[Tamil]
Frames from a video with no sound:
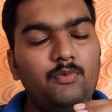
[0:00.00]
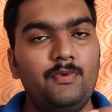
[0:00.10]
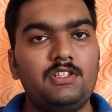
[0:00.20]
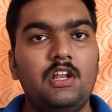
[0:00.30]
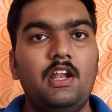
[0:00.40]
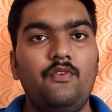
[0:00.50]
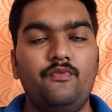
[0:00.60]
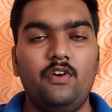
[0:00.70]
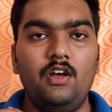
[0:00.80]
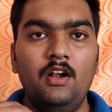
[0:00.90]
மொபைல்ஸ் எல்லாம்
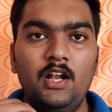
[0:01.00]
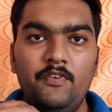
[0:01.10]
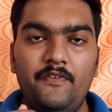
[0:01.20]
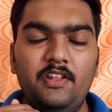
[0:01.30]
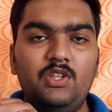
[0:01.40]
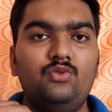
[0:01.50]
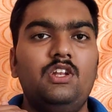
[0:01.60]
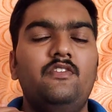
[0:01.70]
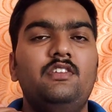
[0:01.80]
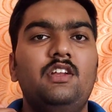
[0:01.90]
அண்டர் ஃபிஃப்டீன்
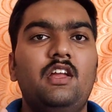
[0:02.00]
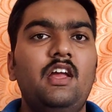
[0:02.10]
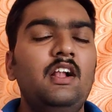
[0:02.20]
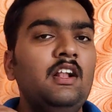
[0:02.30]
தௌசண்டில் வந்திருக்கு